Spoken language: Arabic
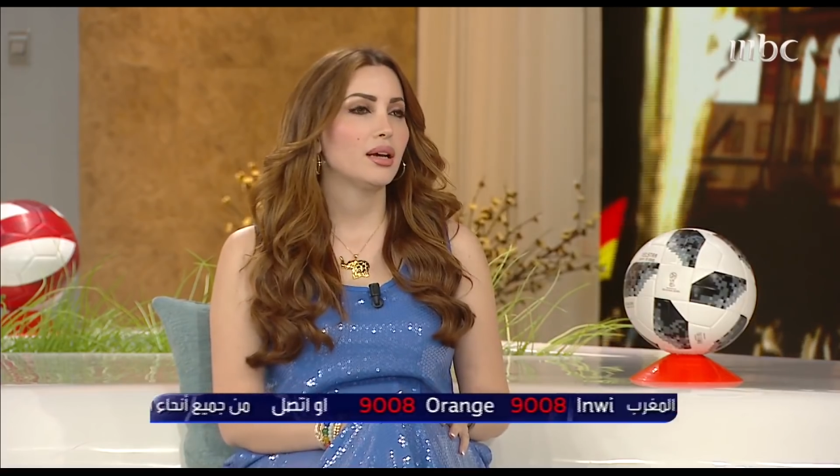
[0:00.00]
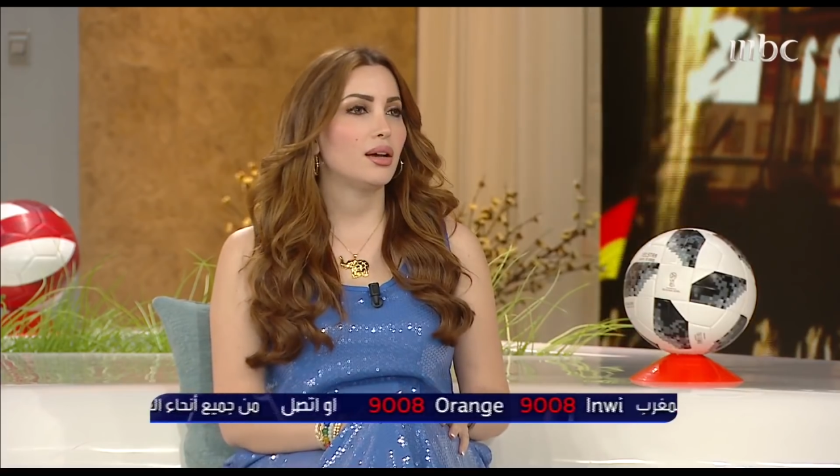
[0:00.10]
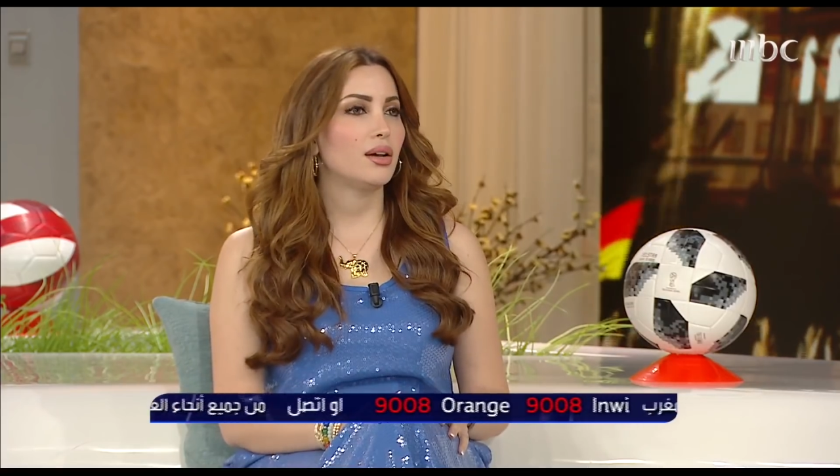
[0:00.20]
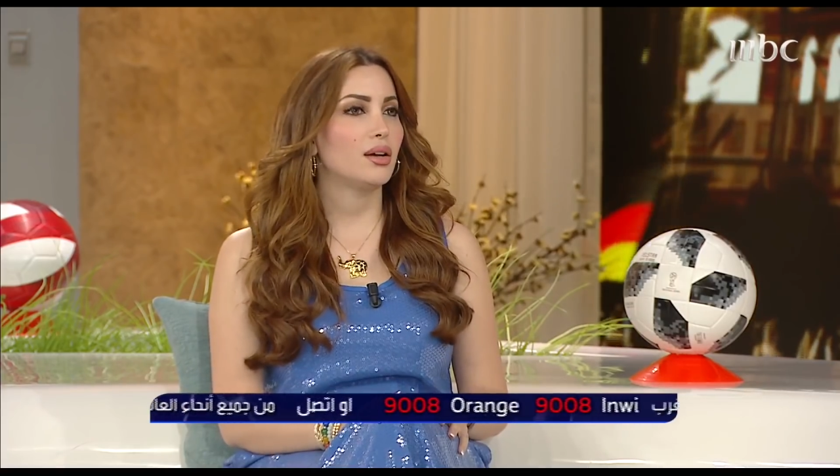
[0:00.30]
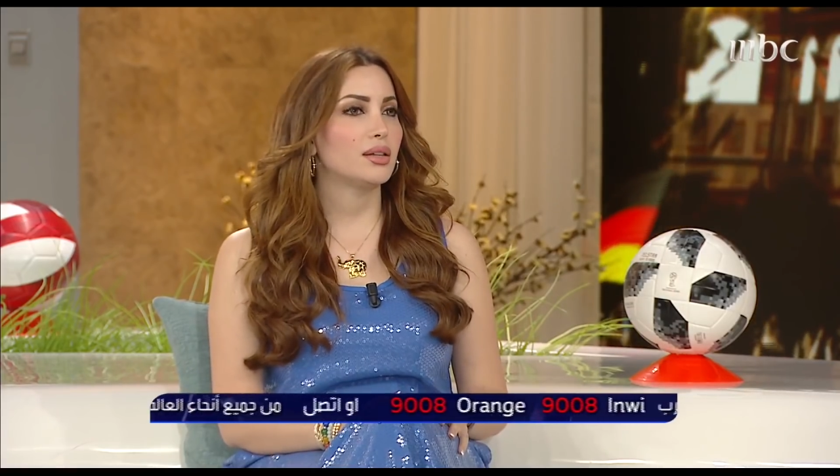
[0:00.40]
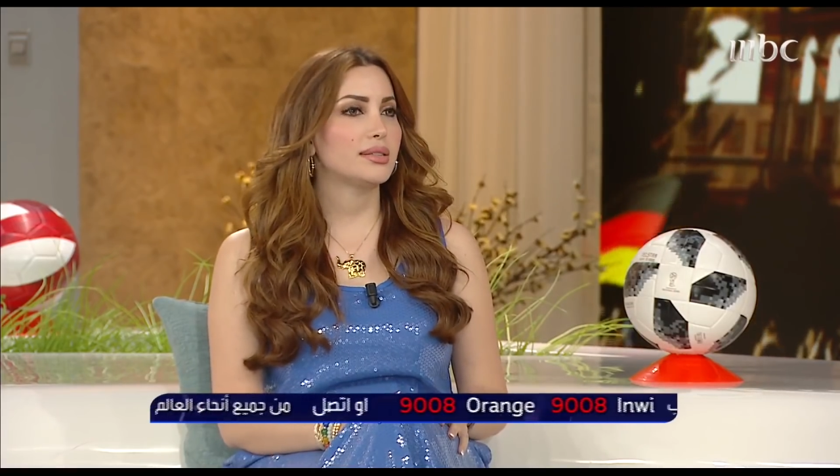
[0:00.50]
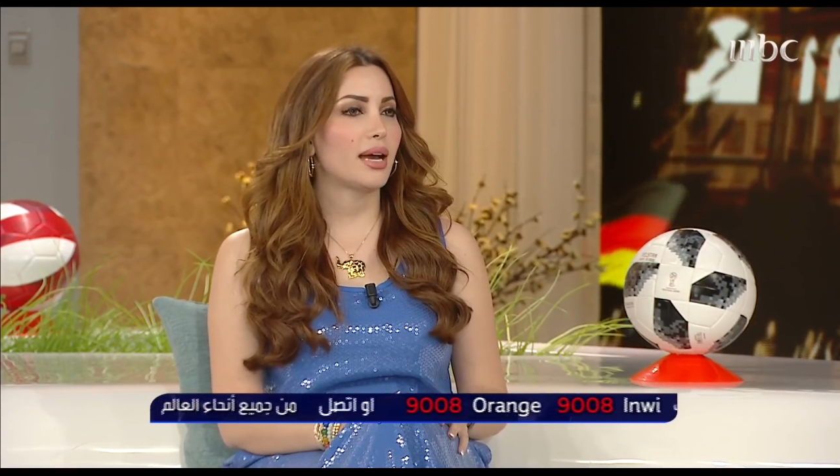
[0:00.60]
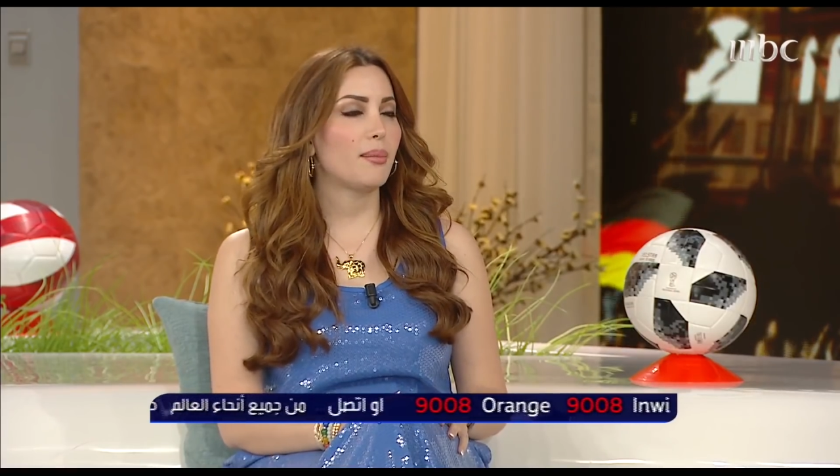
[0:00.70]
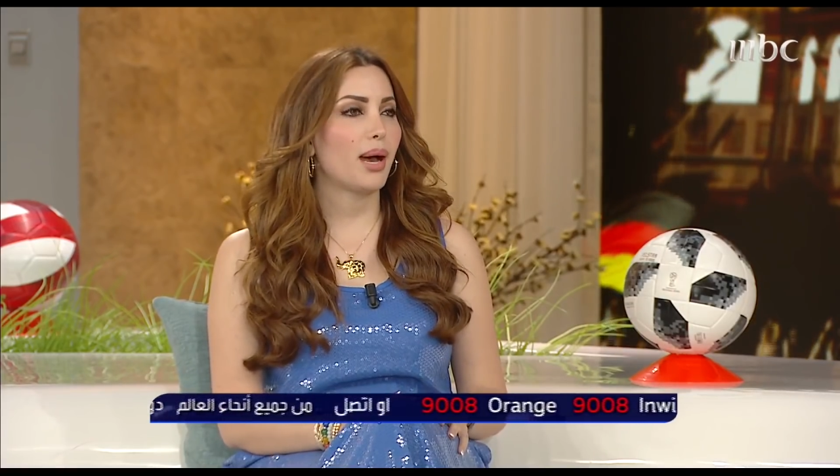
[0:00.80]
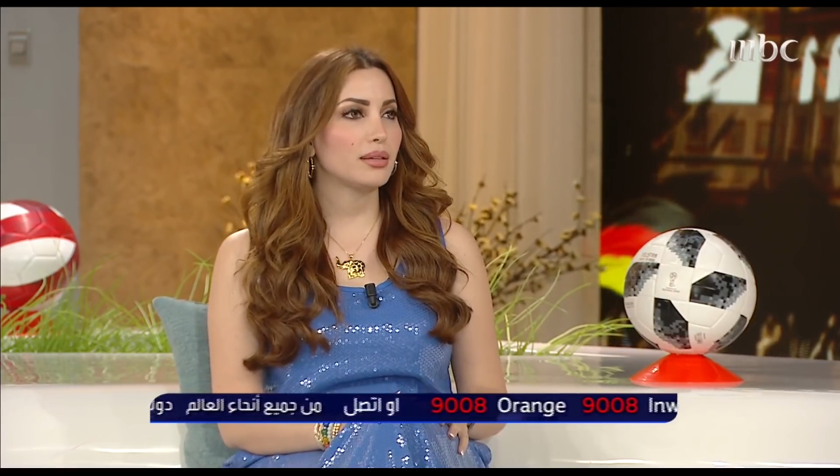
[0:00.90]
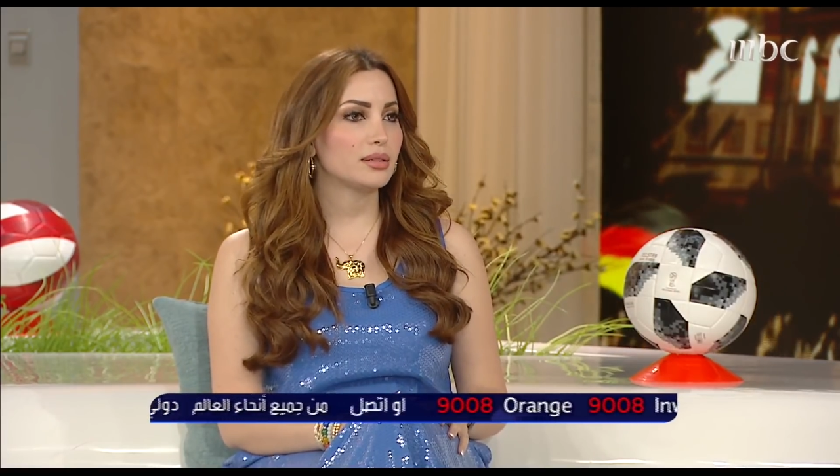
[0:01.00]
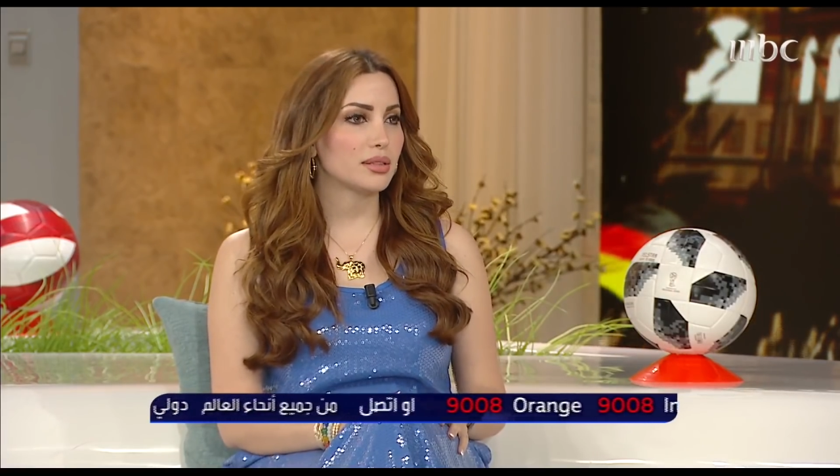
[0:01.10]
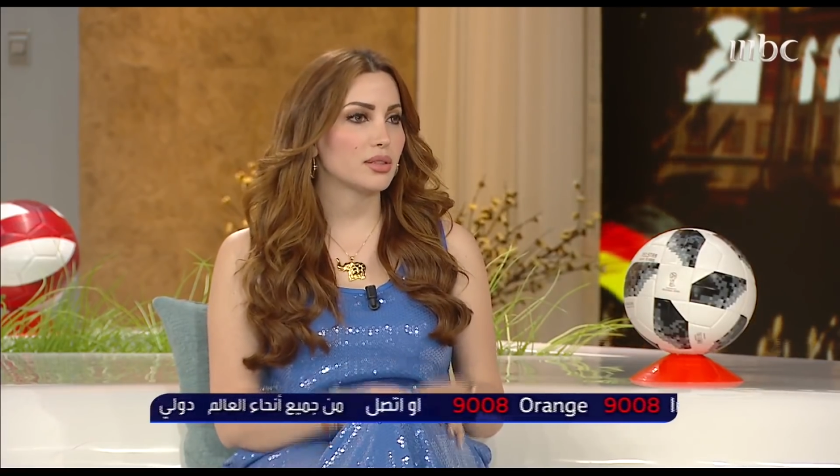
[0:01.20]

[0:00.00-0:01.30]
آه، تابعت